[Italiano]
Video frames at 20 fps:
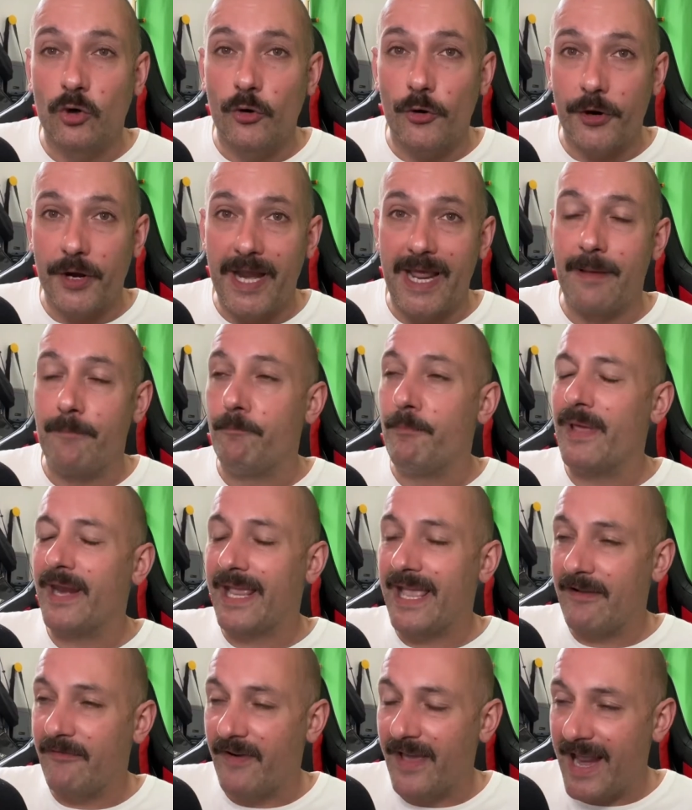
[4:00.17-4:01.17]
Cornet
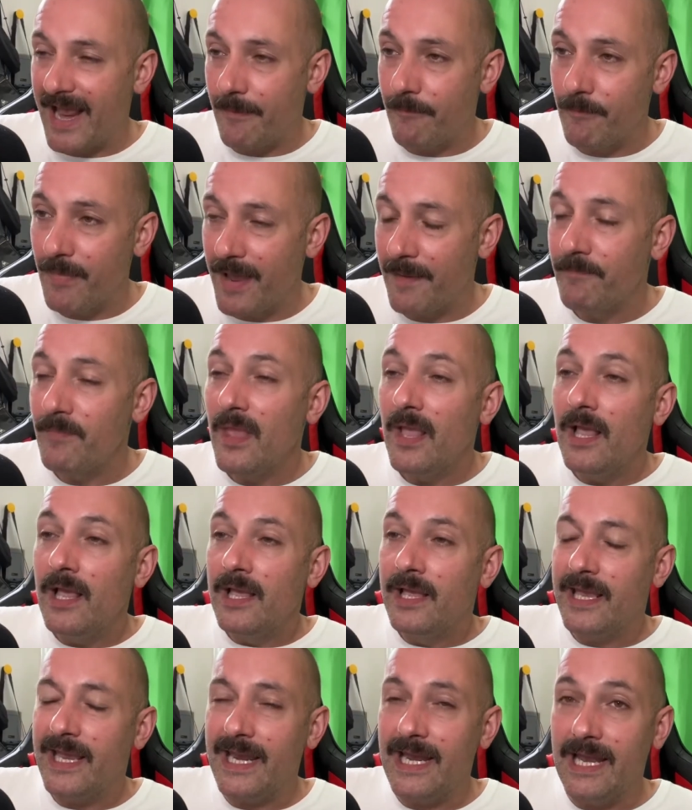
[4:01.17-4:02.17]
perché farebbe
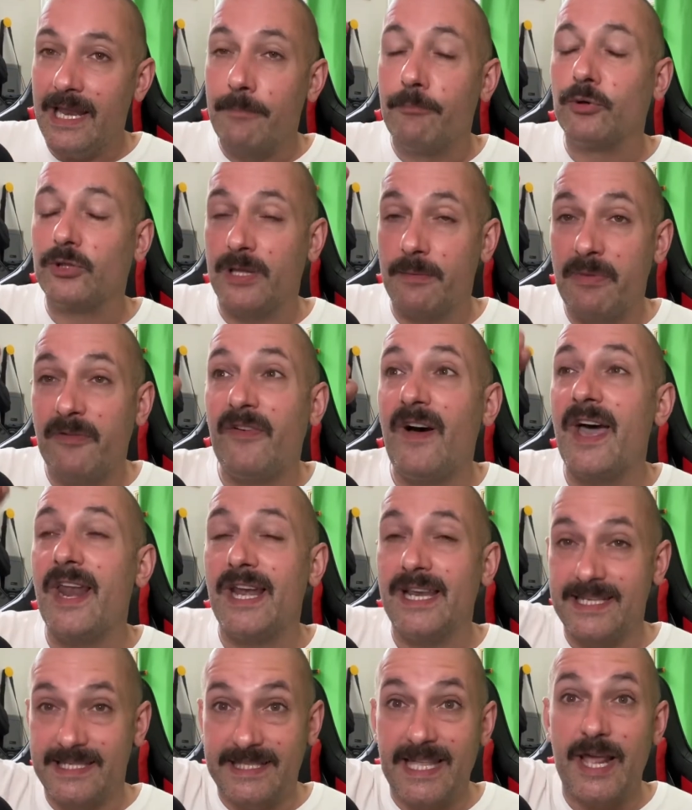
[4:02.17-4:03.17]
il, potrebbe fare
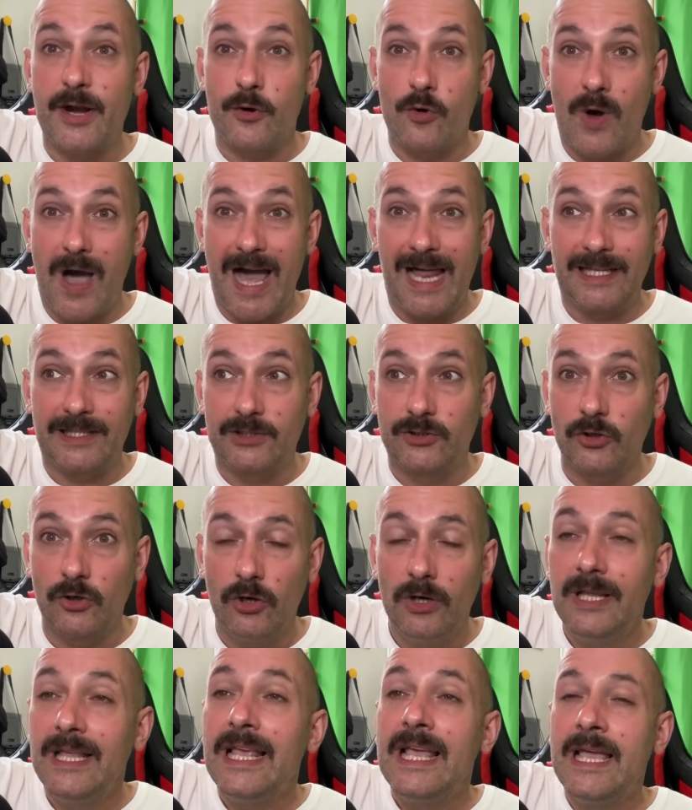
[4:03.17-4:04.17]
l'esterno
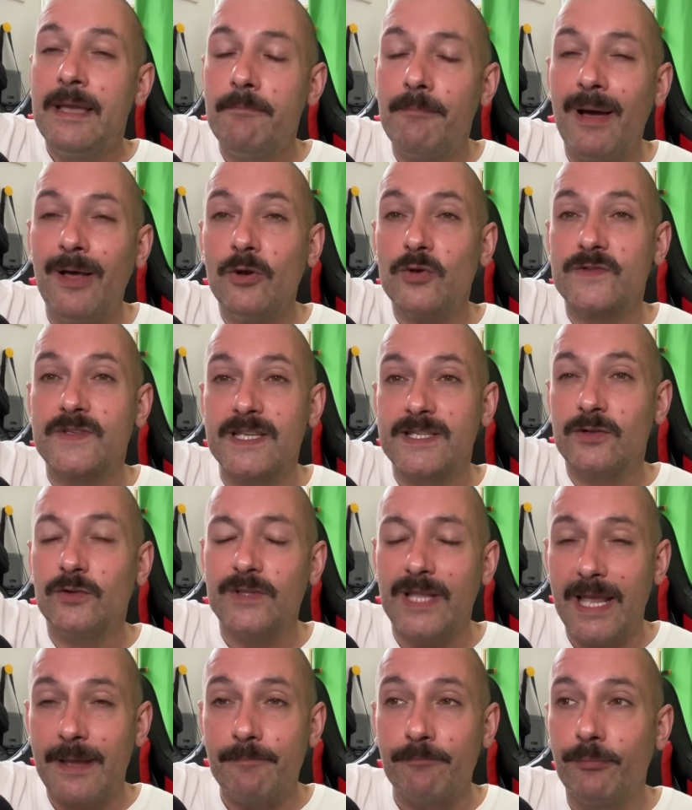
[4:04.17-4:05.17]
alto, ma allo stesso
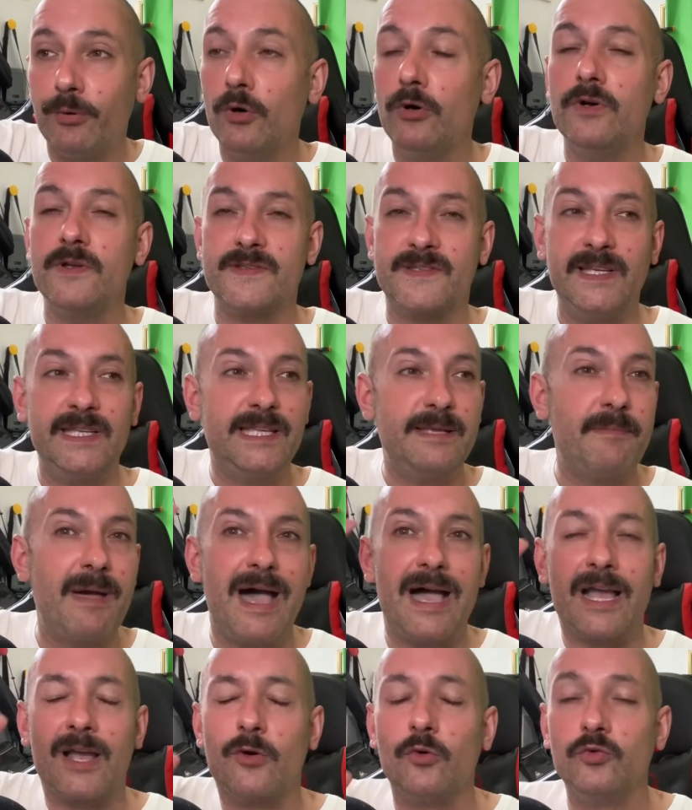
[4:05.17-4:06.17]
tempo se ti
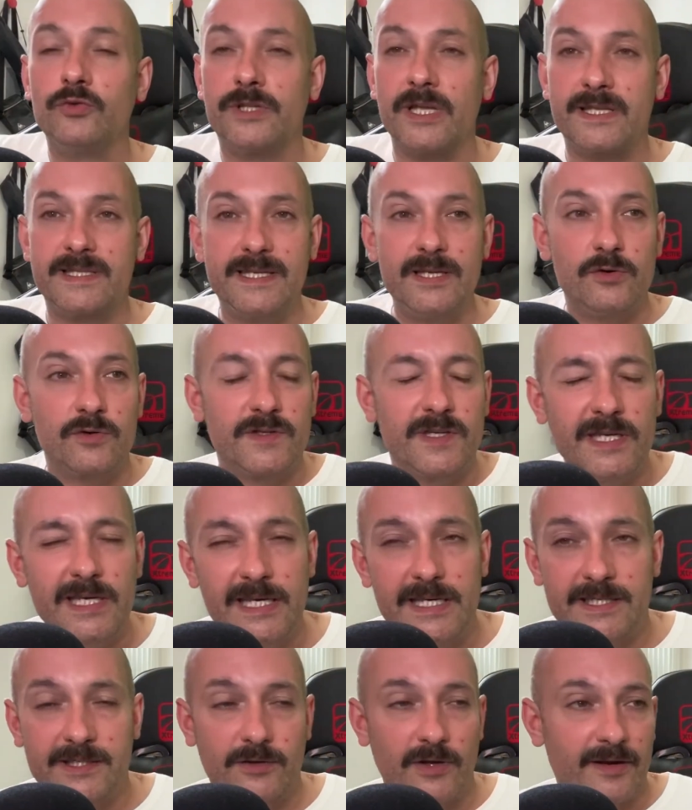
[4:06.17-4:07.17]
manca un terzino
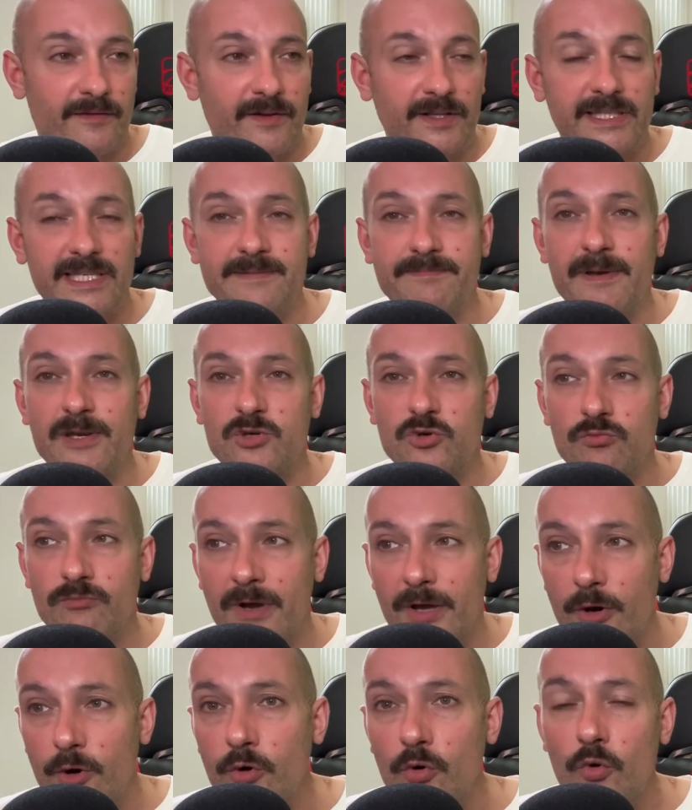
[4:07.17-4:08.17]
sinistro, una fattispecie un
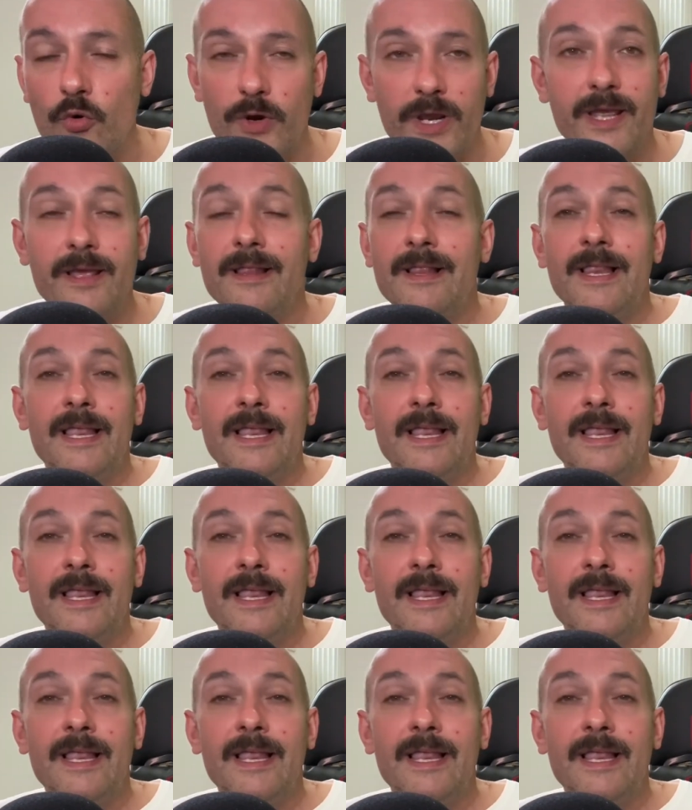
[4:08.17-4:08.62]
Mario Rui,